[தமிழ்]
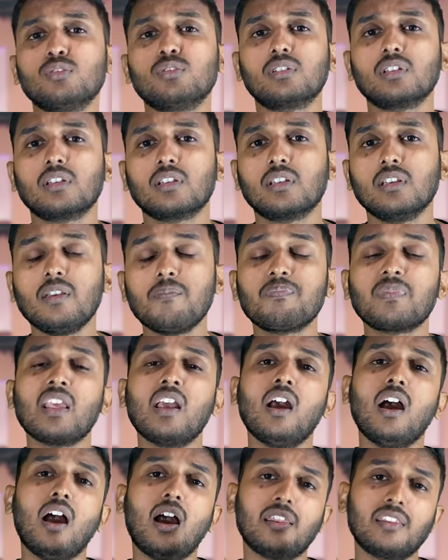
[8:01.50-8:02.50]
இஷ்யூஸ் இருக்குது
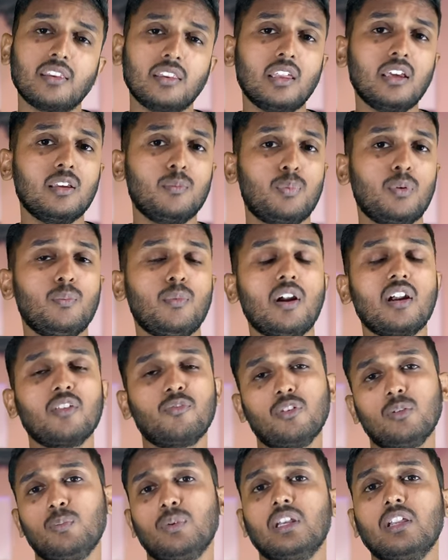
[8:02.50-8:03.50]
அதை தான் இப்போ
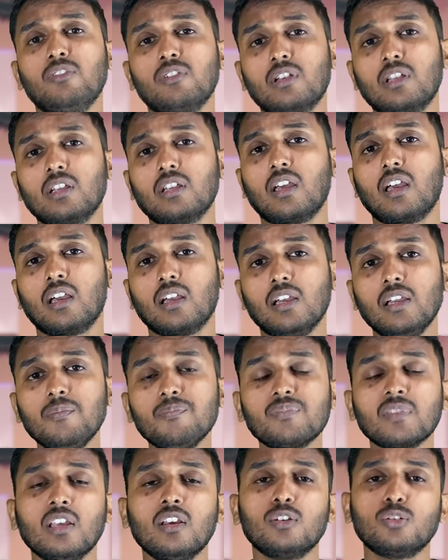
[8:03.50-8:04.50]
மாடிஃபை பண்ணி விட்டுருக்காங்க
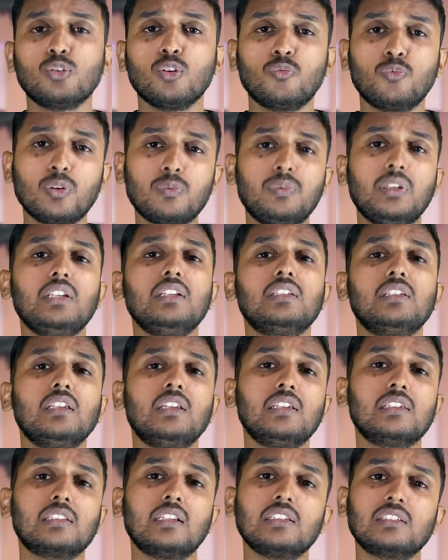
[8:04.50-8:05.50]
ஸோ ஃபிஃப்டீன்
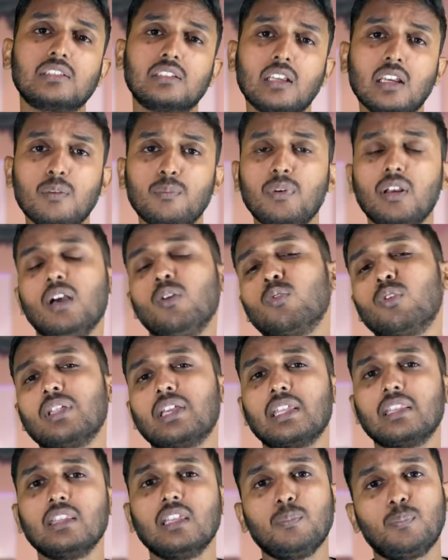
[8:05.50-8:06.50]
சீரீஸில் ஸ்டேபிளாக
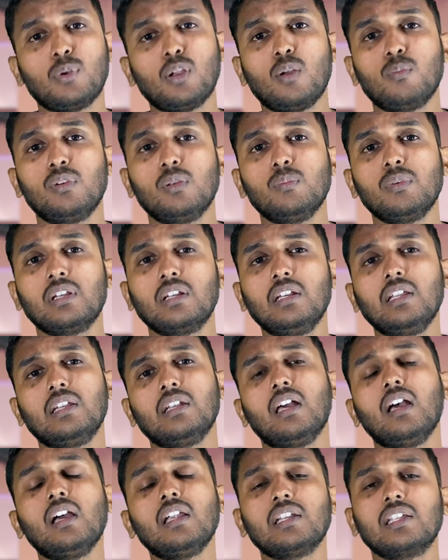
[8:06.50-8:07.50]
உங்களுக்கு எந்த ப்ராப்ளமும்
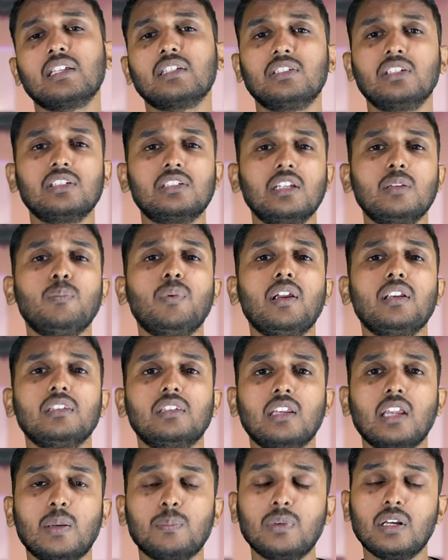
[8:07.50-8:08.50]
இல்லைன்னா நீங்கள் சிக்ஸ்டீன்
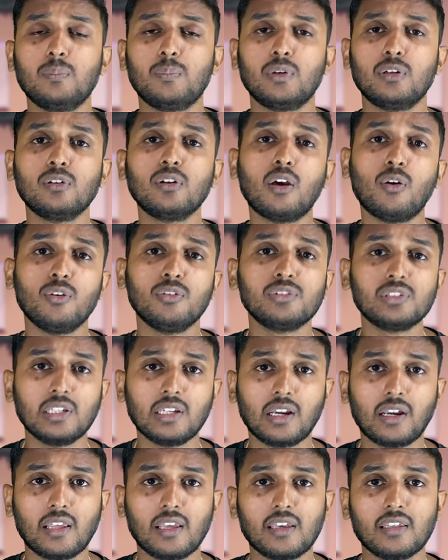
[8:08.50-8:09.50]
பாயிண்ட் த்ரீ அப்டேட் பண்ணணும்னு
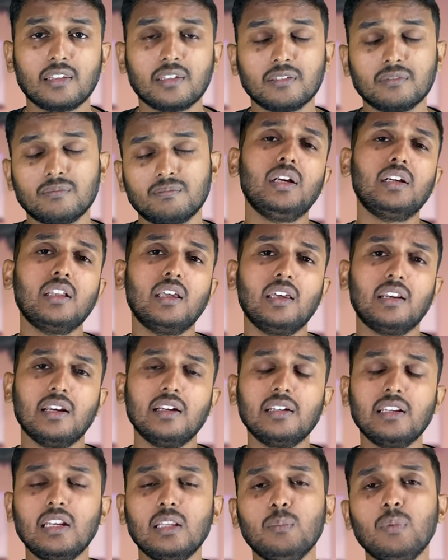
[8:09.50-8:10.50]
அவசியம் கிடையாது பட்
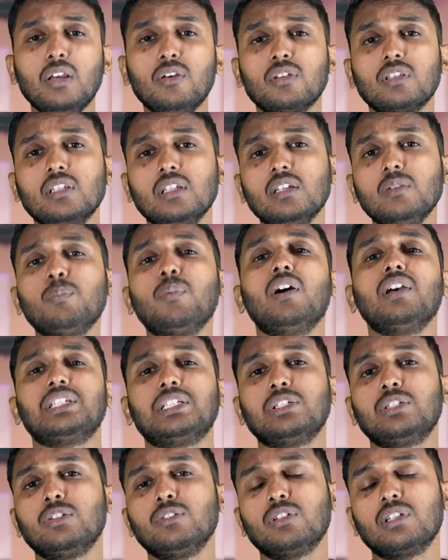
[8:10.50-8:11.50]
ரெண்டுலேயுமே வந்து
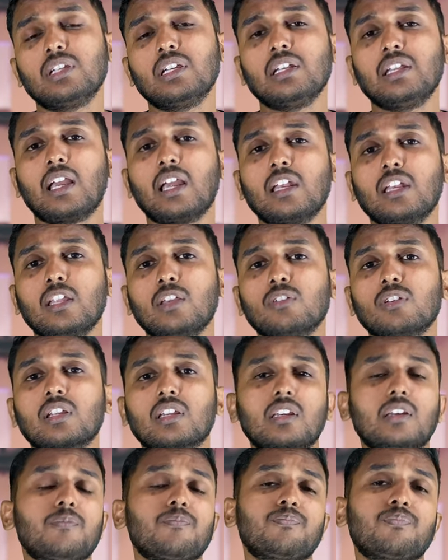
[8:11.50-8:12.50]
பாசிட்டிவ் இருக்குது நெகட்டிவ்
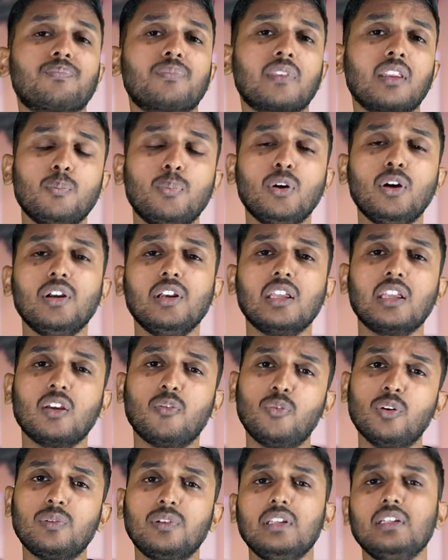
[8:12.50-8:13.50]
இருக்குது இப்போ
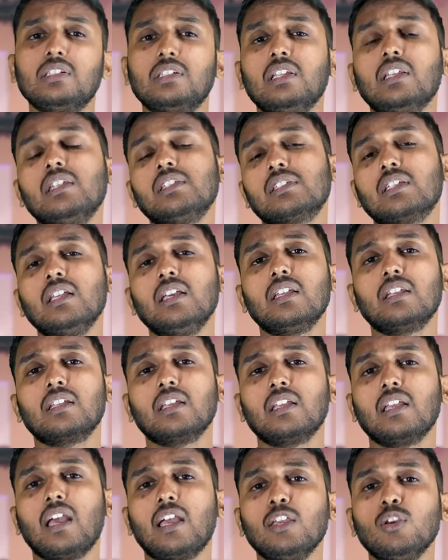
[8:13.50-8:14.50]
நீங்கள் ஃபிஃப்டீன் சீரீஸில்
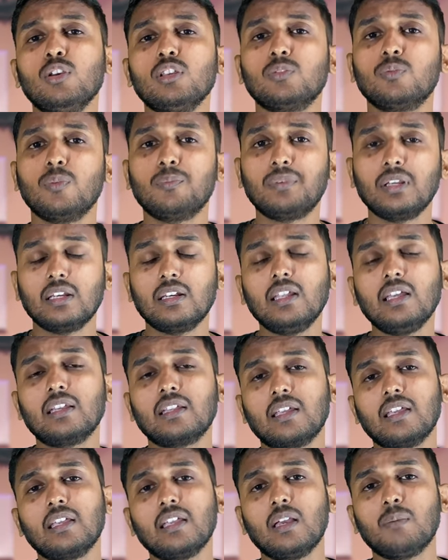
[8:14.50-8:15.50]
இருக்கீங்க ஐஓஎஸ் ஃபிஃப்டீனில்
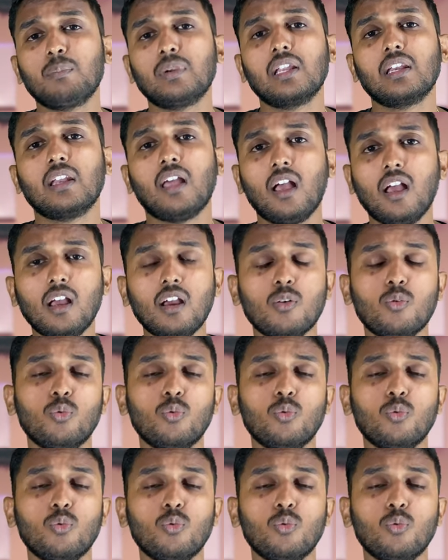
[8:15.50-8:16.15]
இருக்கீங்க அப்படின்னா